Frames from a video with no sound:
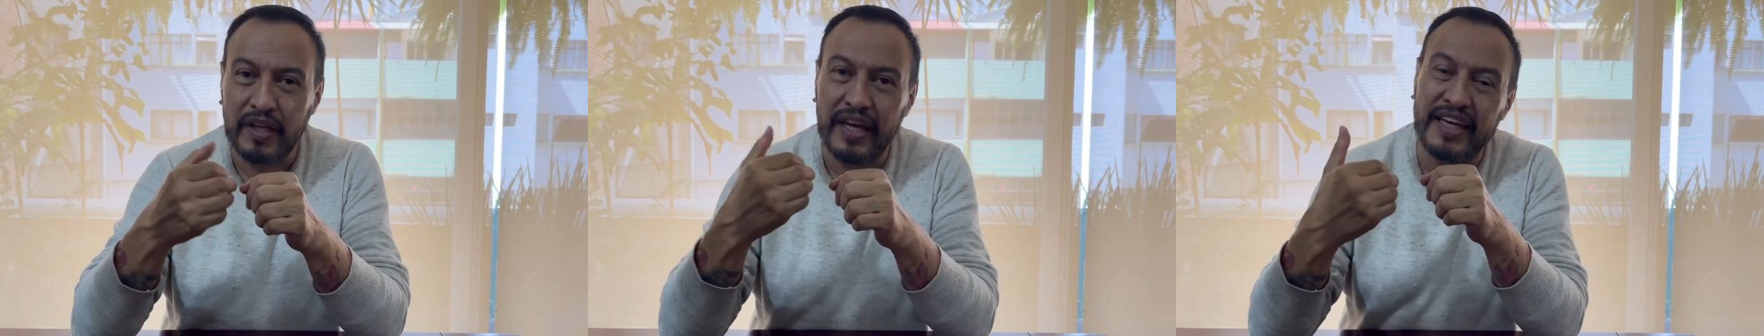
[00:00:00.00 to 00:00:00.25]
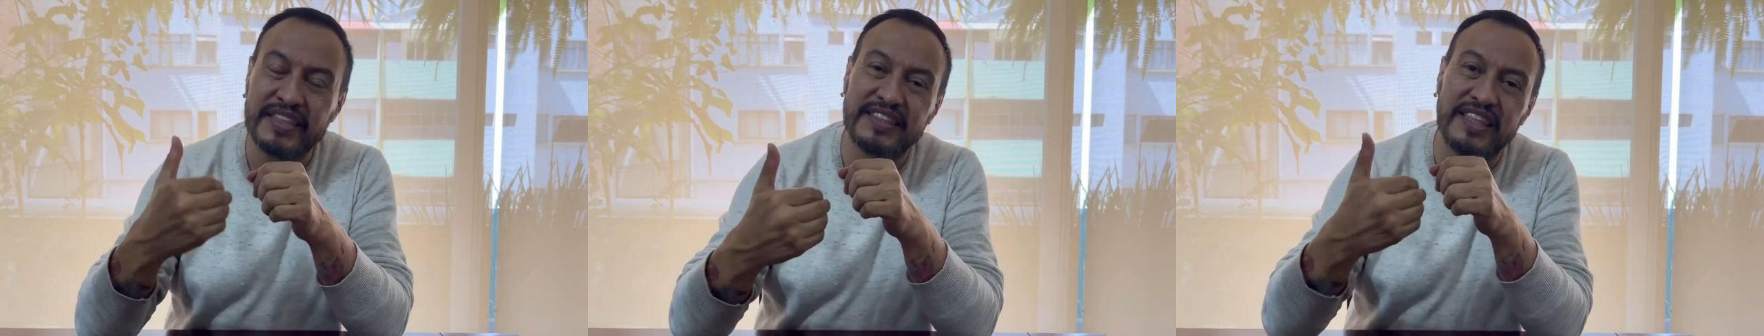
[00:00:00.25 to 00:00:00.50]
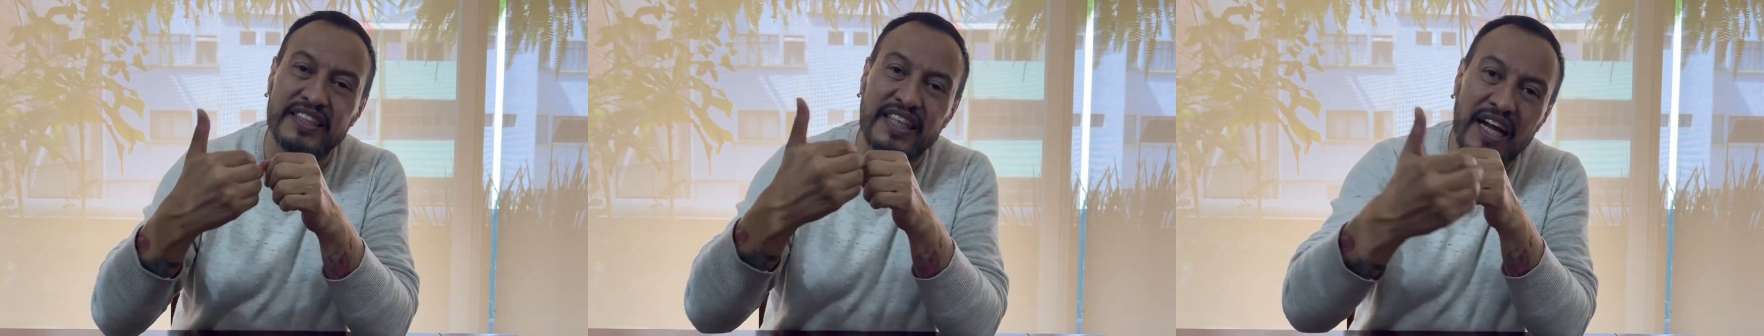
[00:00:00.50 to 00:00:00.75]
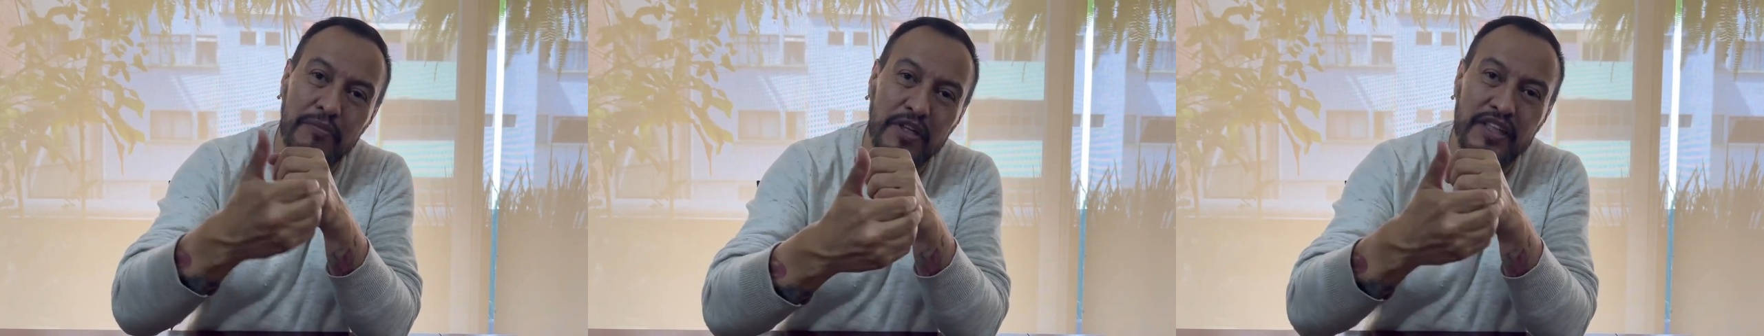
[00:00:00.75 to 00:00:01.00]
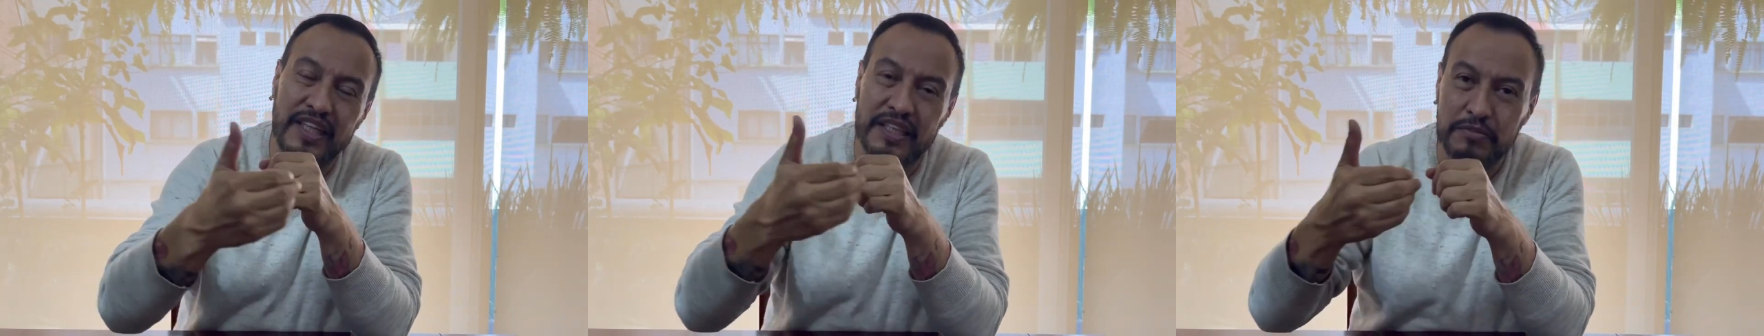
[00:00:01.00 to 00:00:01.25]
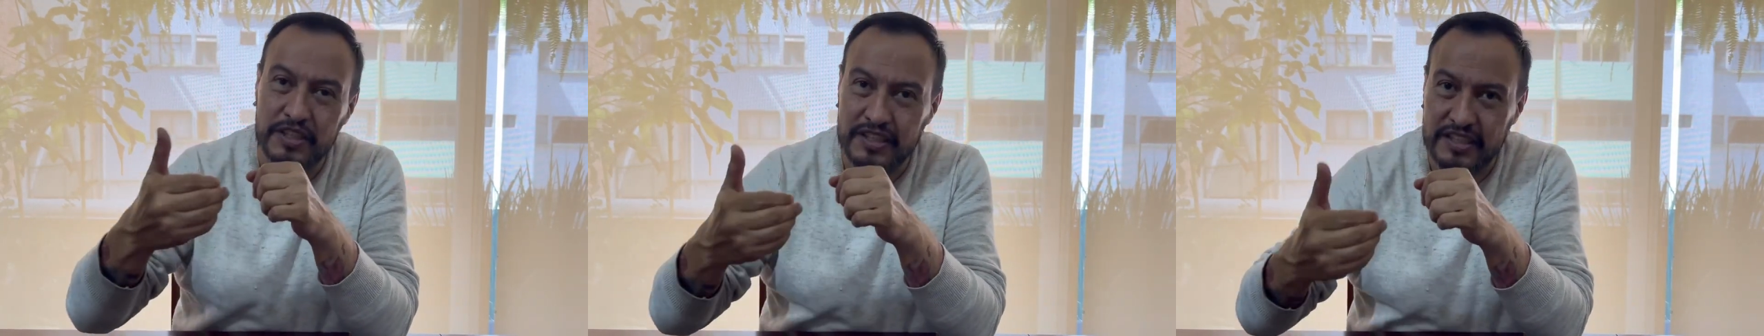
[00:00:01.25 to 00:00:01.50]
este trámite
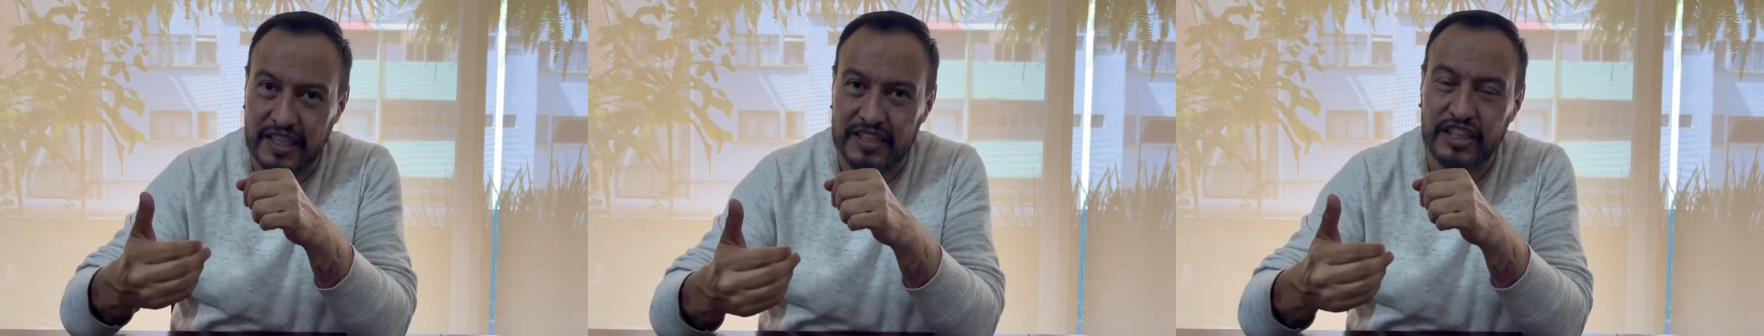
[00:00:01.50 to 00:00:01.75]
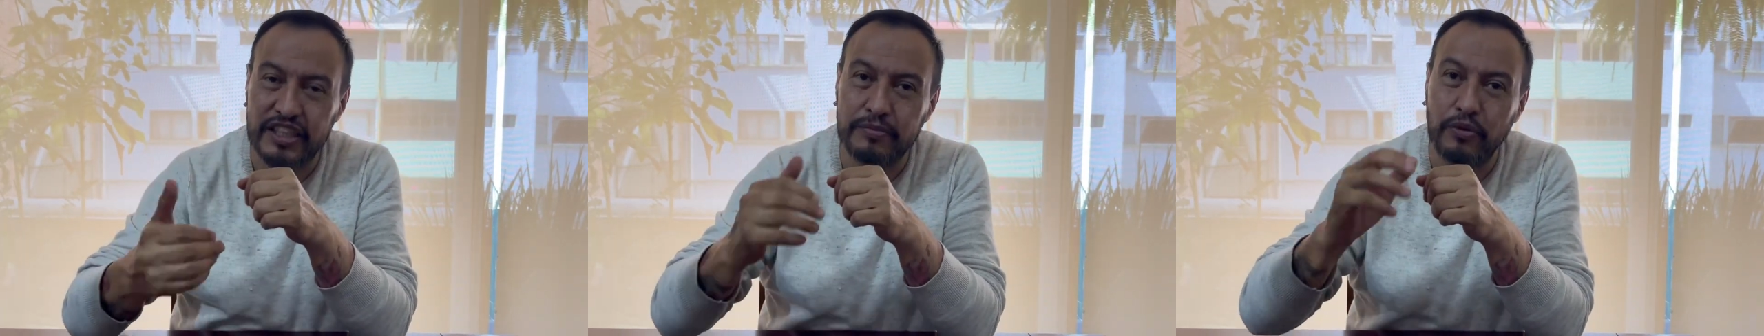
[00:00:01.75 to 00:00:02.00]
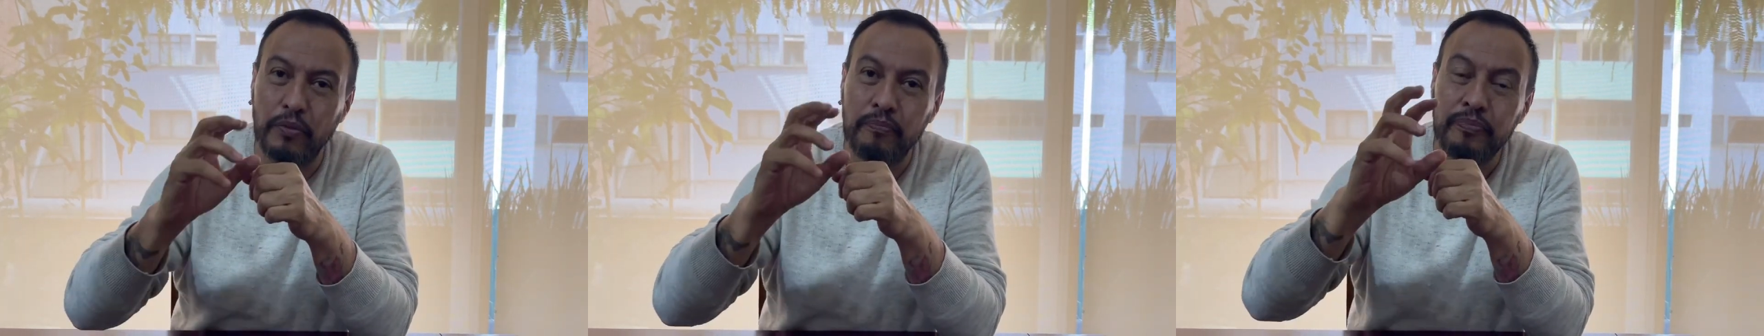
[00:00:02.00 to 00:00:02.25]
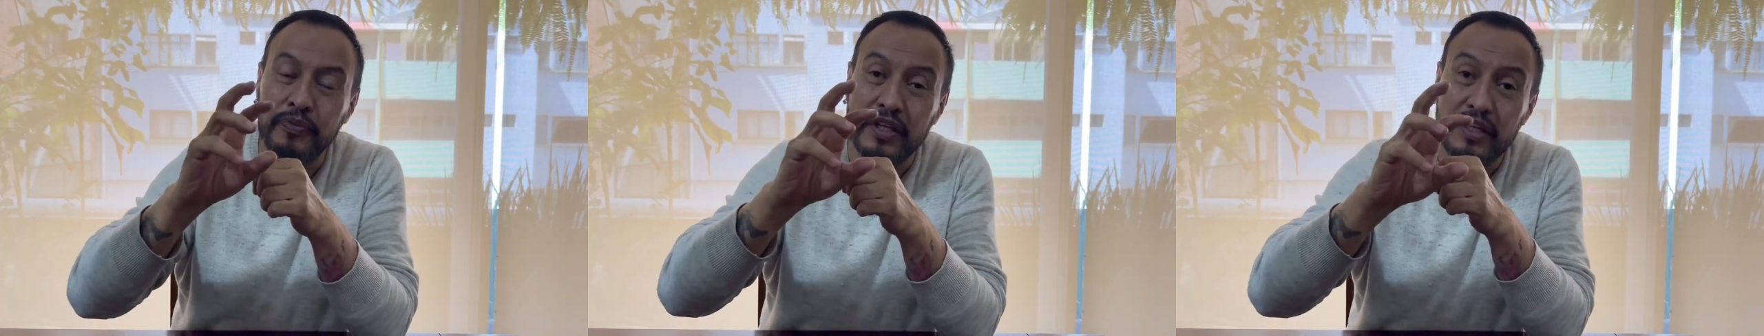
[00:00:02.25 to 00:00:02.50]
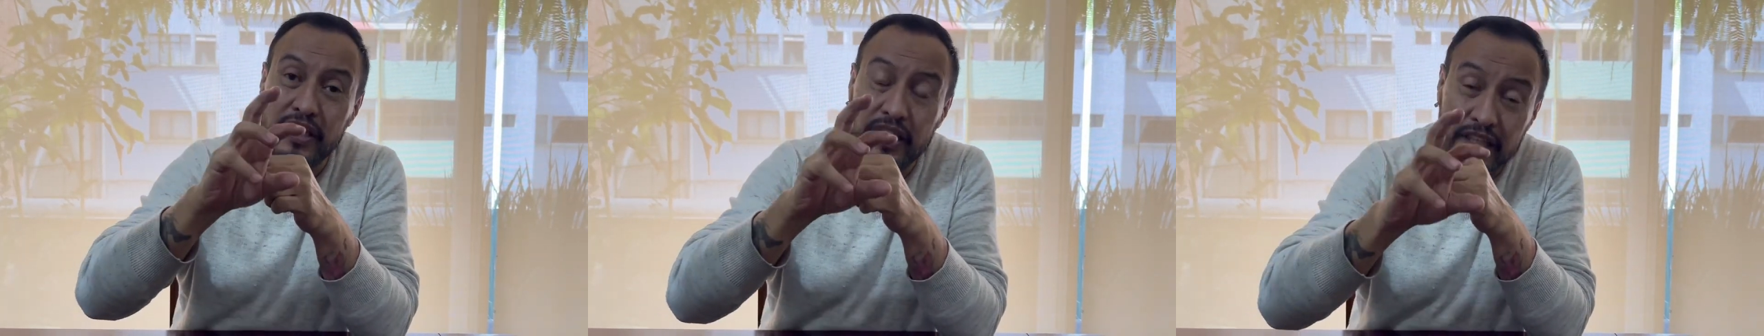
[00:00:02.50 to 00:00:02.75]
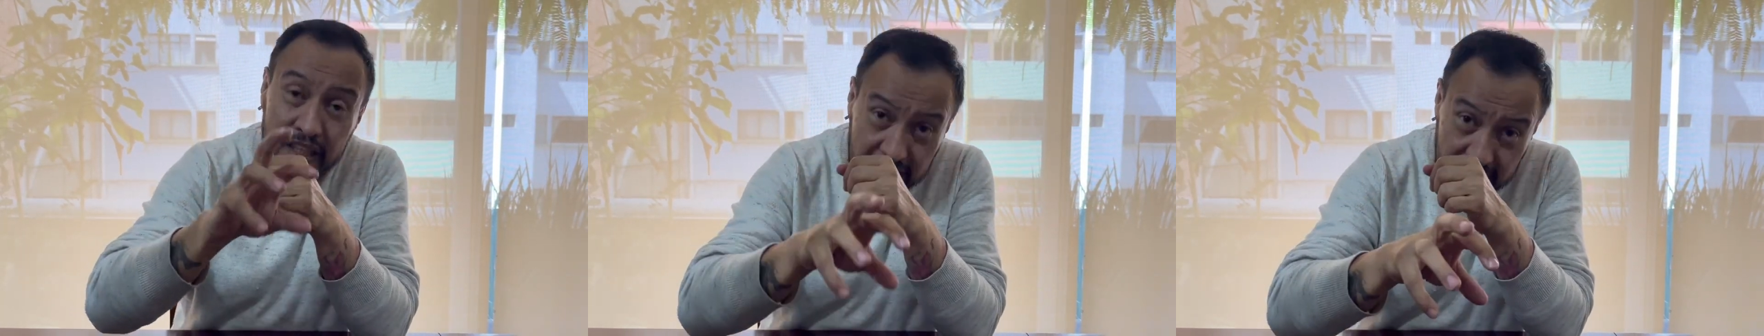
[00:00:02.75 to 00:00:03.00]
administrativo
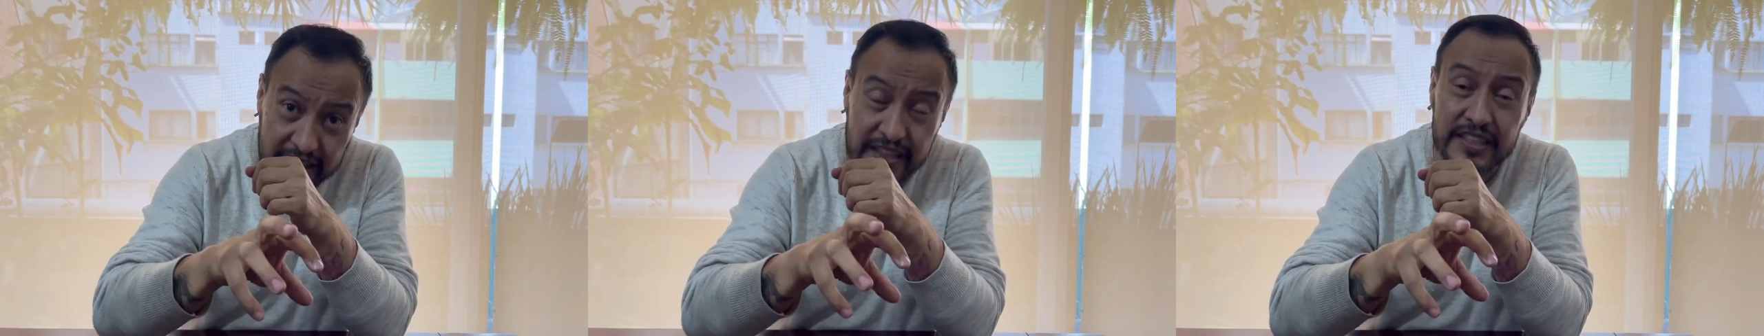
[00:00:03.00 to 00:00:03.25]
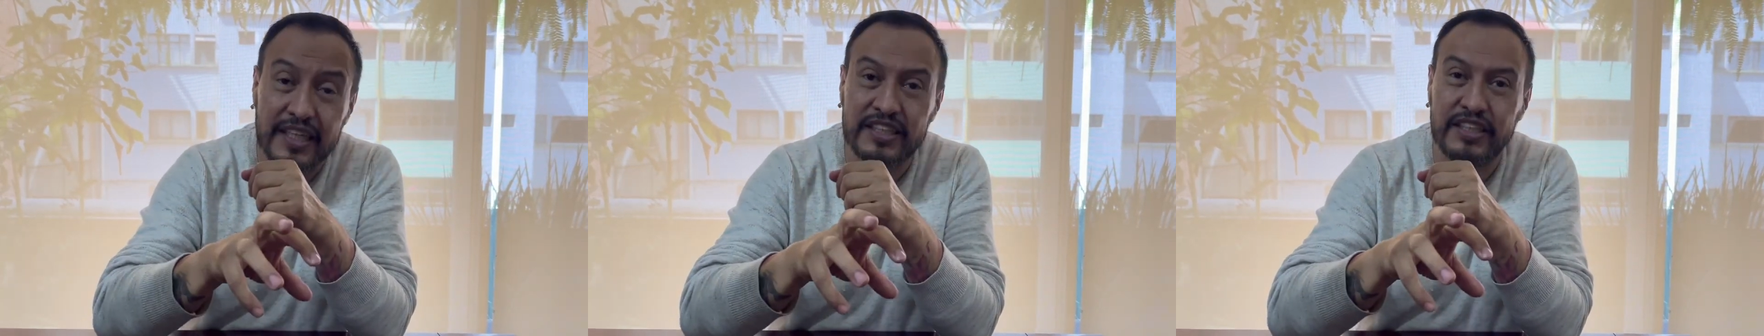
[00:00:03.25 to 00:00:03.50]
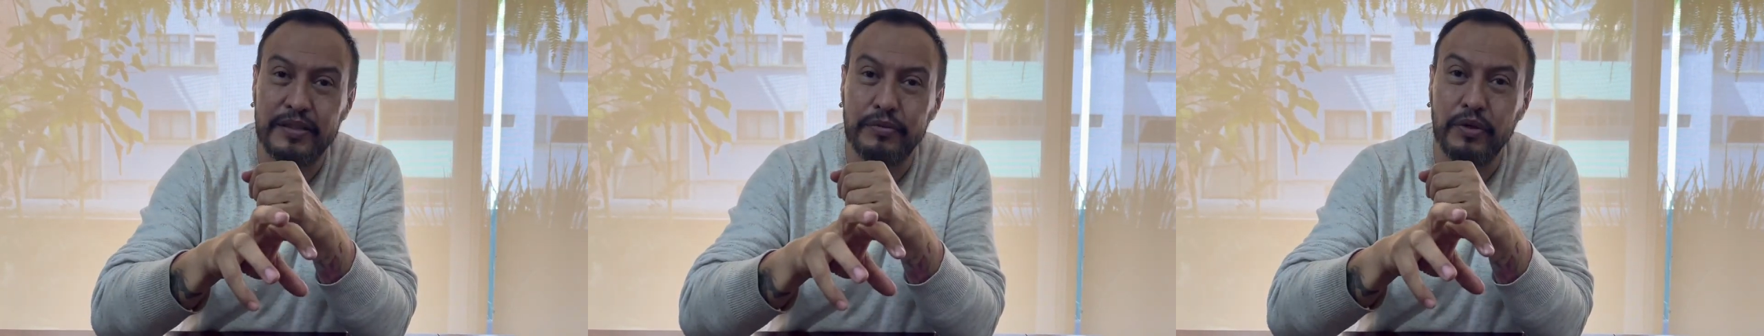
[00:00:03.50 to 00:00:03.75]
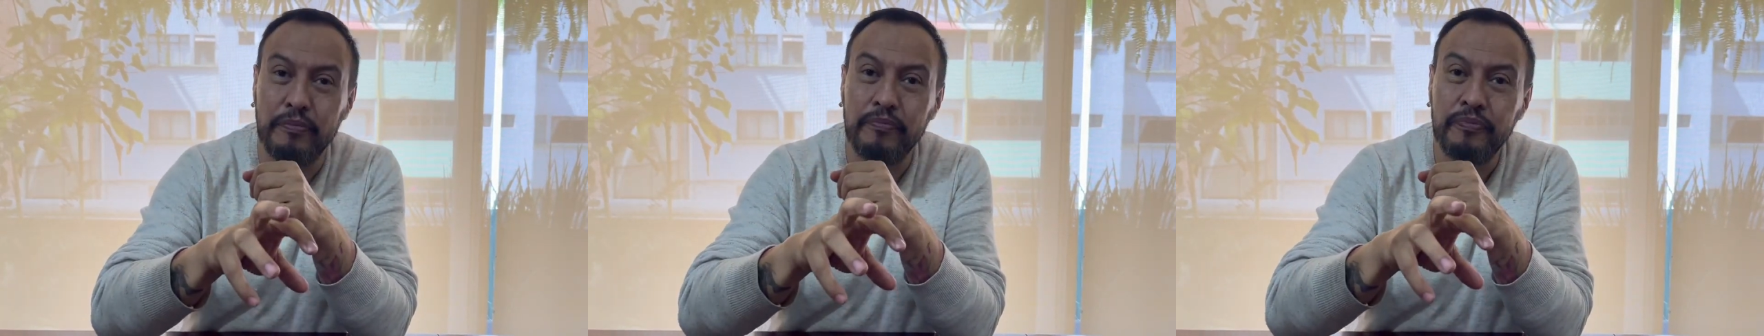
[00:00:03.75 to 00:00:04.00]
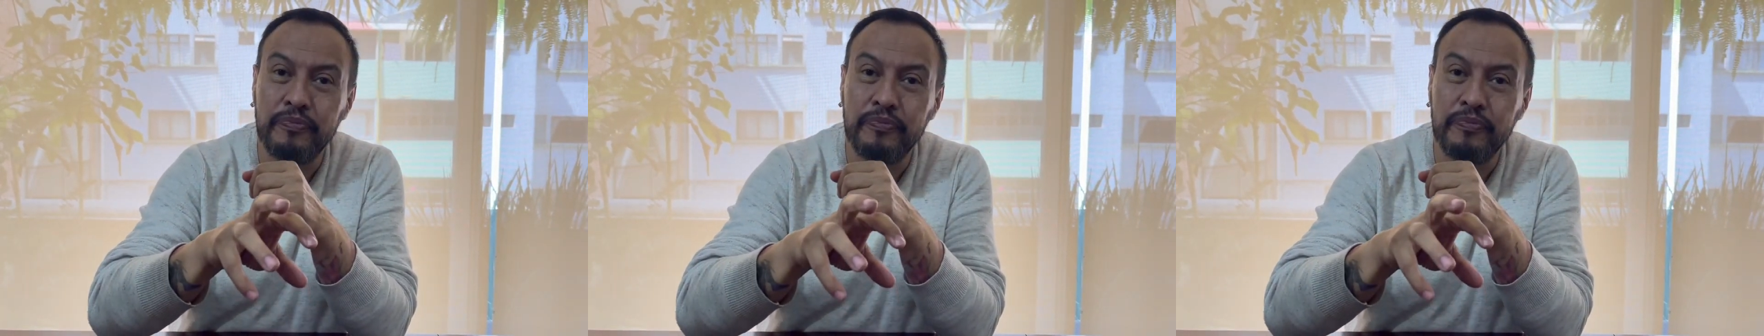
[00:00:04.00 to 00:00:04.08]
y legislativo